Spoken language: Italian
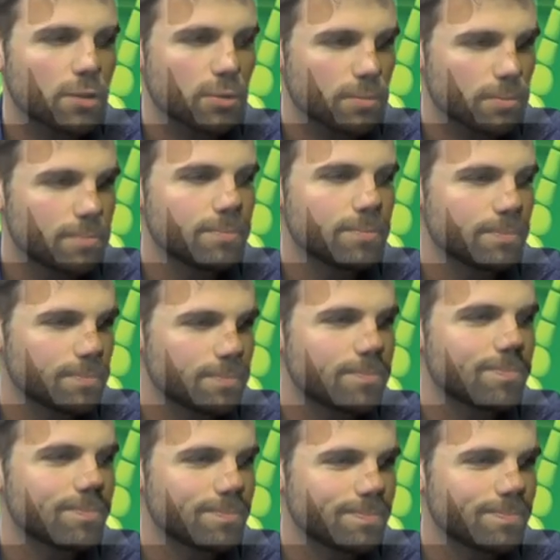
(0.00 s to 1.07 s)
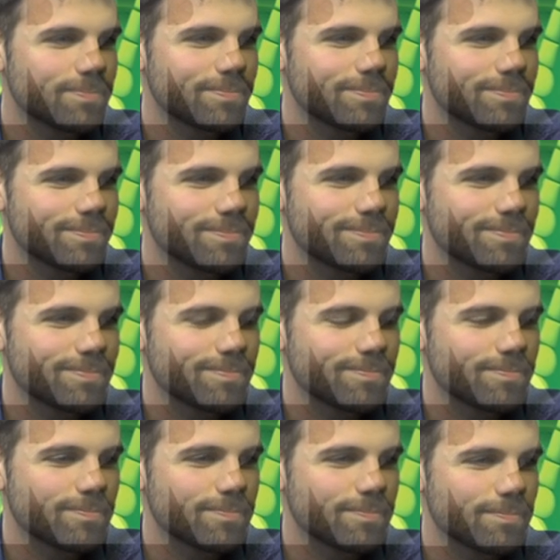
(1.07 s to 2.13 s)
ecco che ci arreniamo. Quindi
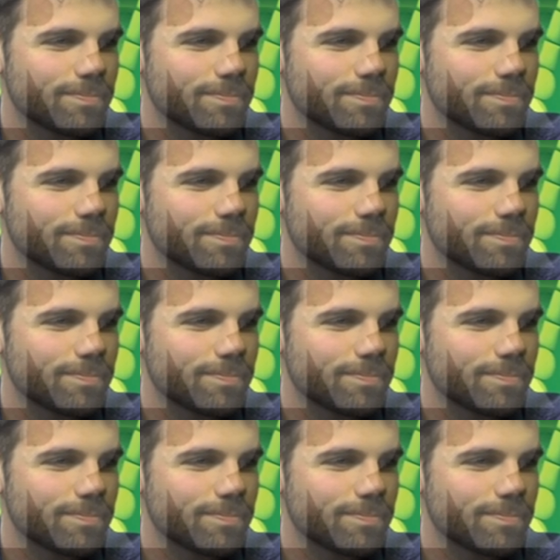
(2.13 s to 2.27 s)
un